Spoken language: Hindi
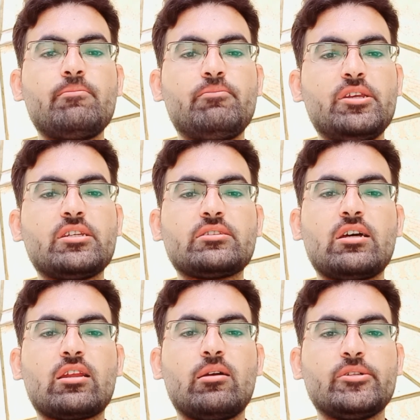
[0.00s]
बीस
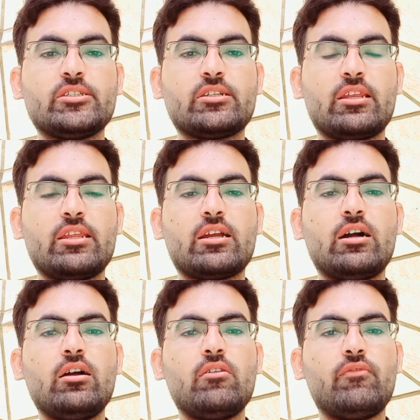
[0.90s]
हज़ार का बजट करने
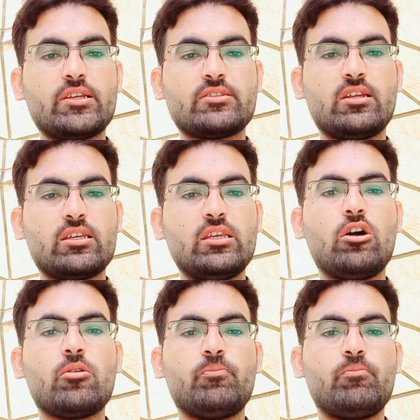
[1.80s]
का फ़ैसला किया
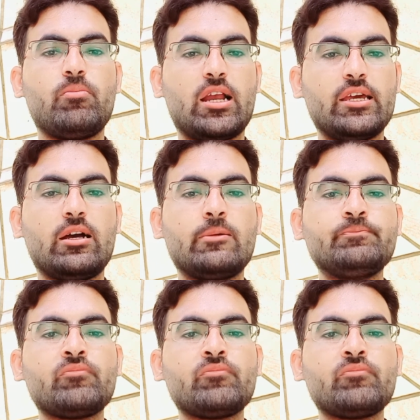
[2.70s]
और बाकायदा